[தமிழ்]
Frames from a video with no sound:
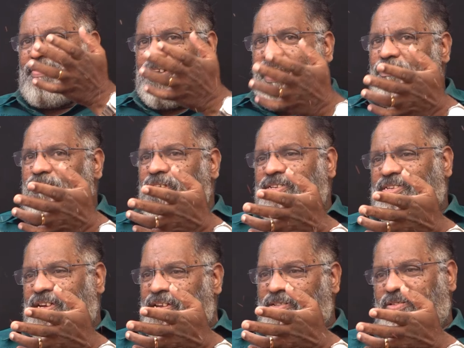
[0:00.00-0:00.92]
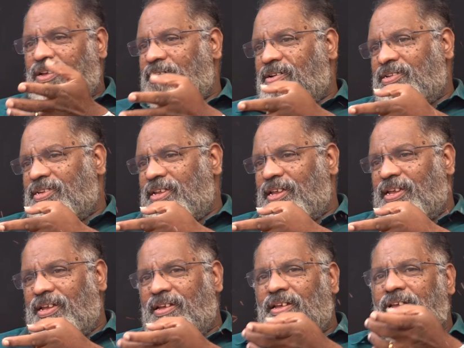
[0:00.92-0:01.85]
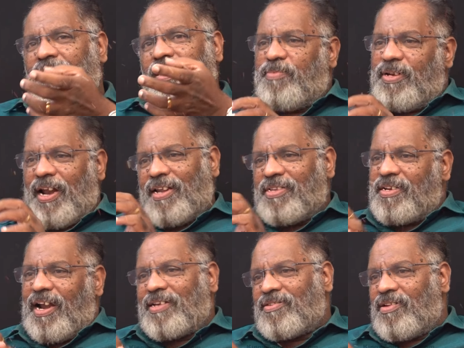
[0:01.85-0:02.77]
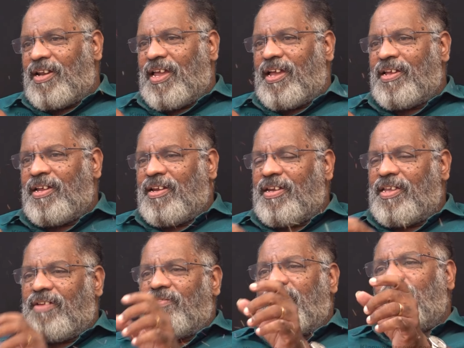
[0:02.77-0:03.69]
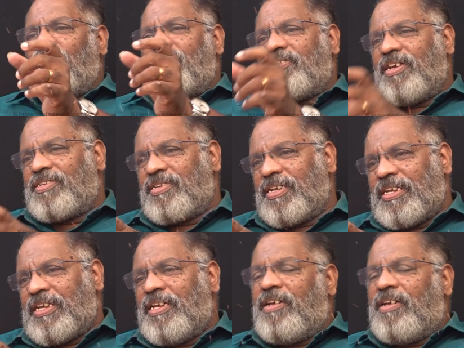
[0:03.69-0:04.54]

விடாமுயற்சின்றது கூட வந்து இப்போ நல்லது நடக்கணும்ல நீங்கள் விடாமுயற்சி எடுத்துகிட்டு